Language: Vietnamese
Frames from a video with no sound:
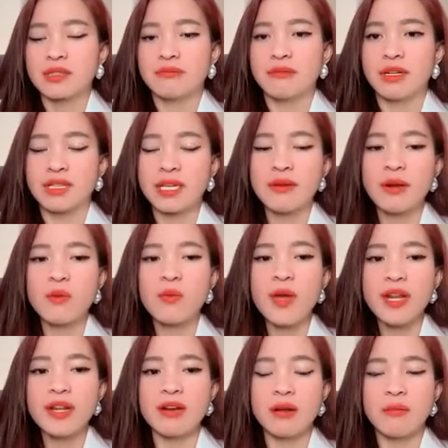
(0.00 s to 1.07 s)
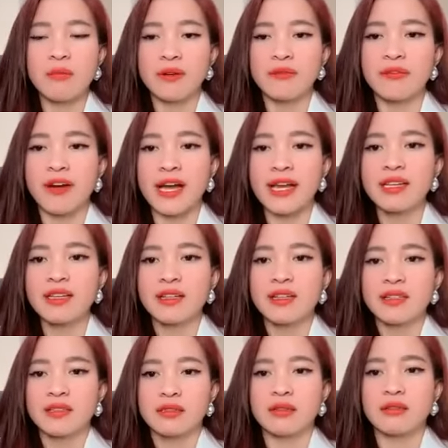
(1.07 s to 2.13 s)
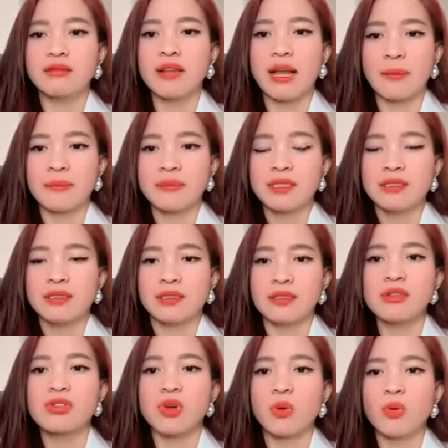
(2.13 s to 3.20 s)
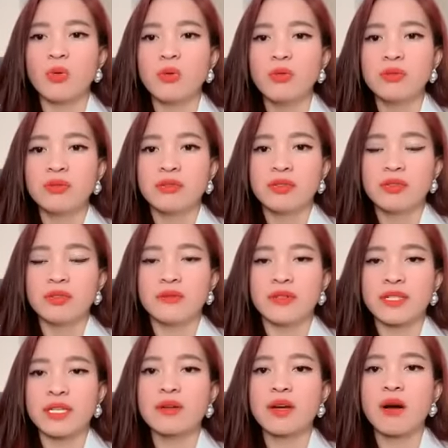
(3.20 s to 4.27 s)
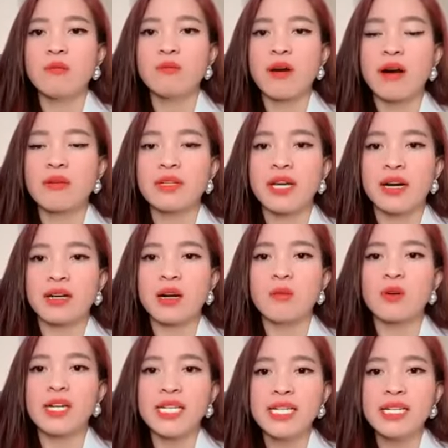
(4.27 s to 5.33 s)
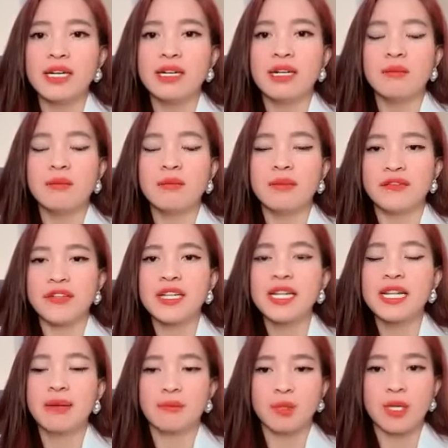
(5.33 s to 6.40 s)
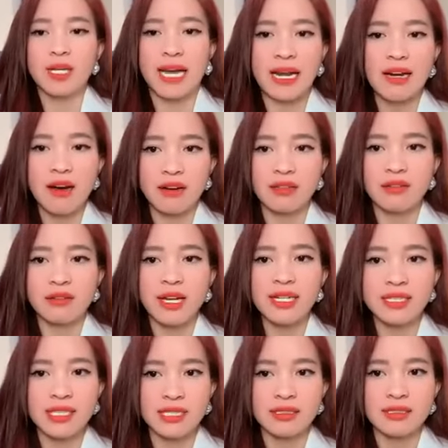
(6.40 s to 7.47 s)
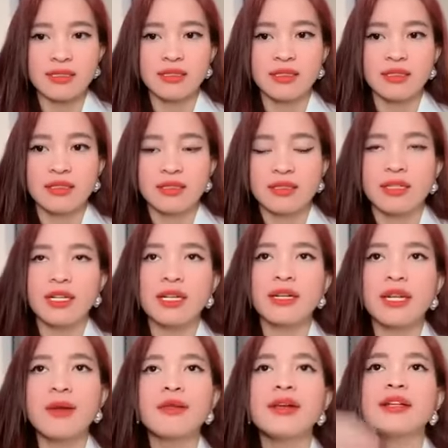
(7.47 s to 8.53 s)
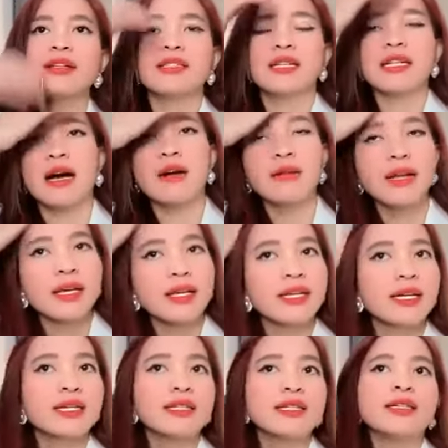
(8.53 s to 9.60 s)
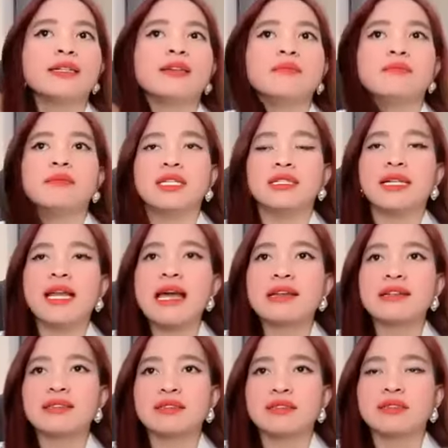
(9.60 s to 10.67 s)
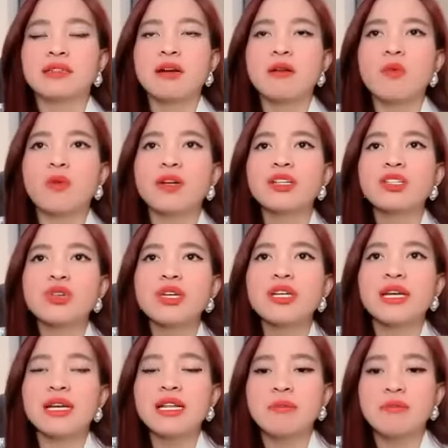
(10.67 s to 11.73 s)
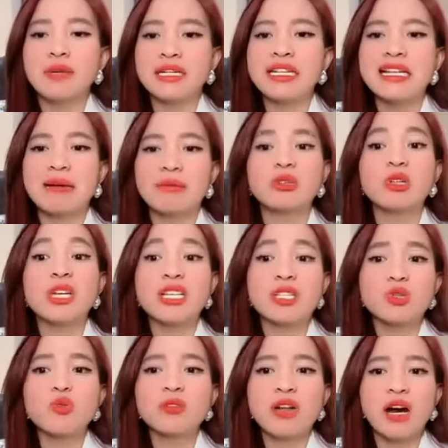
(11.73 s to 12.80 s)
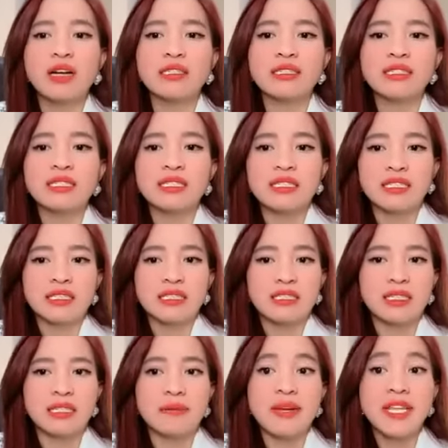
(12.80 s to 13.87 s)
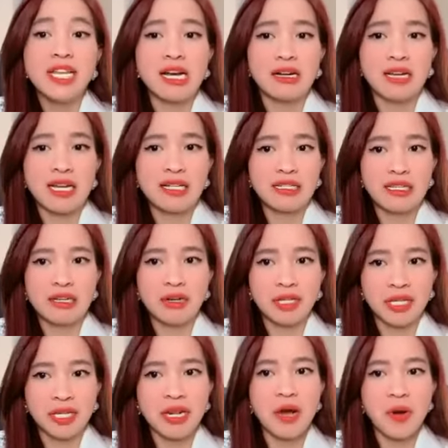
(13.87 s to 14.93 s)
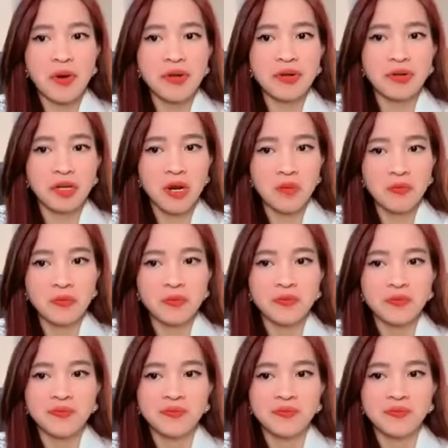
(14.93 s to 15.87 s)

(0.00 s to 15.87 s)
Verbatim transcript: Và Thêu đã quyết định là mình phải tự lập, tự chủ, và Thêu không bao giờ có một ý định là mình phải đi làm thuê cả đời đâu các anh chị. Nên nếu như anh chị nào ở đây á, mình đang có một cái suy nghĩ là mình đi làm thuê suốt đời, thì bây giờ các anh chị có thể đổi được không?